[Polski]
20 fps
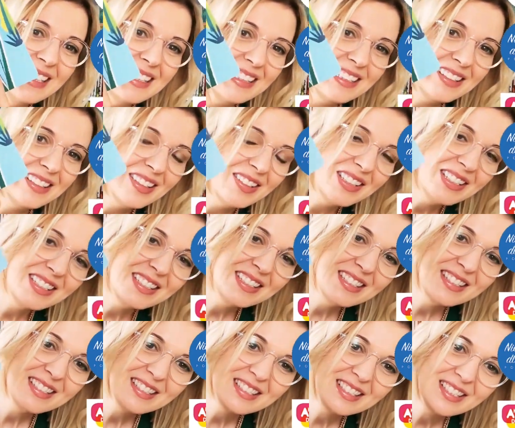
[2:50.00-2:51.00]
i to
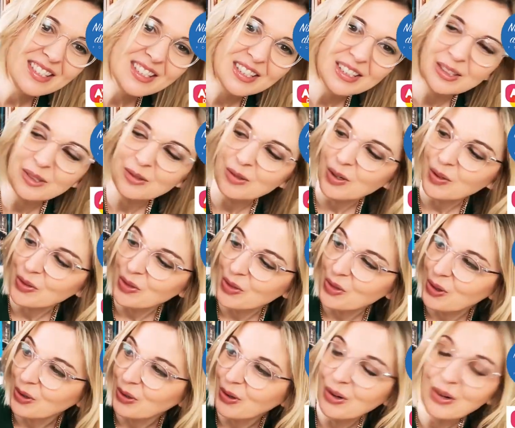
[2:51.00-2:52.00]
jest skrzydło
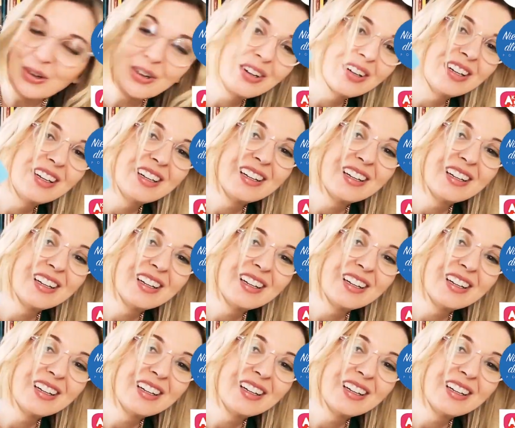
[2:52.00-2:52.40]
to,